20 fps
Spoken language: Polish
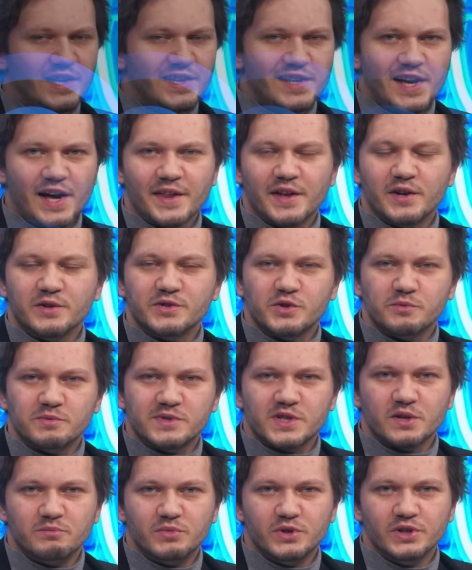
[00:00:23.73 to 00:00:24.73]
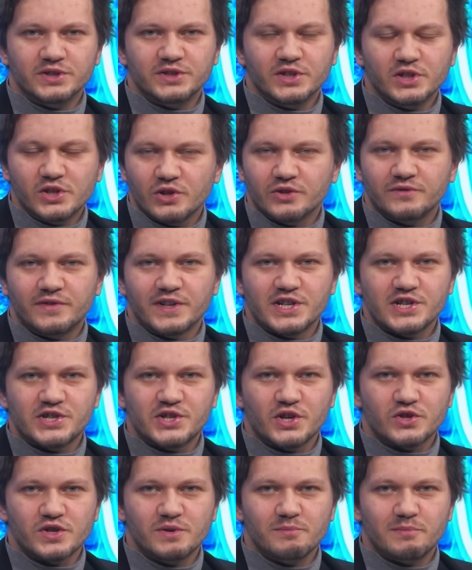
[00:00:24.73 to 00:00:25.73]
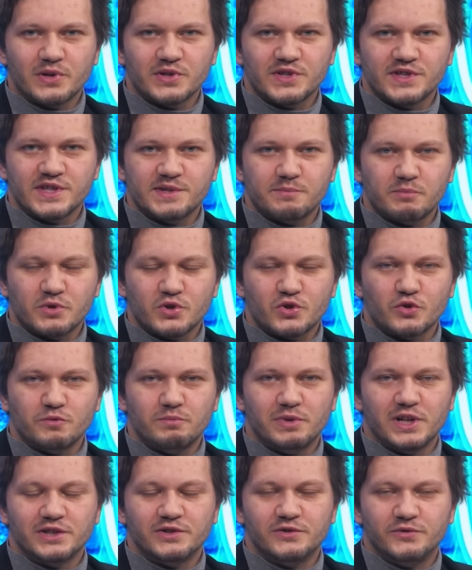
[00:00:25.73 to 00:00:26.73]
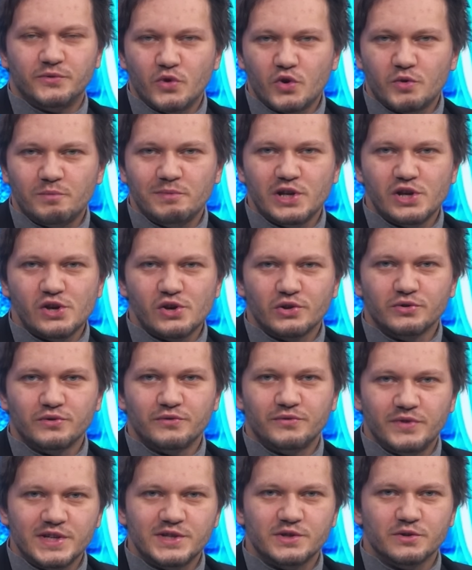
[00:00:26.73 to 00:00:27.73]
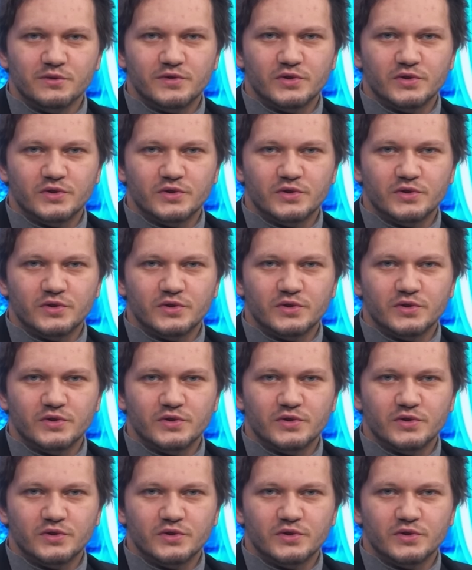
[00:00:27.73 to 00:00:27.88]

kanał subskrybuje tylko 28% spośród ponad 2 milionów widzów,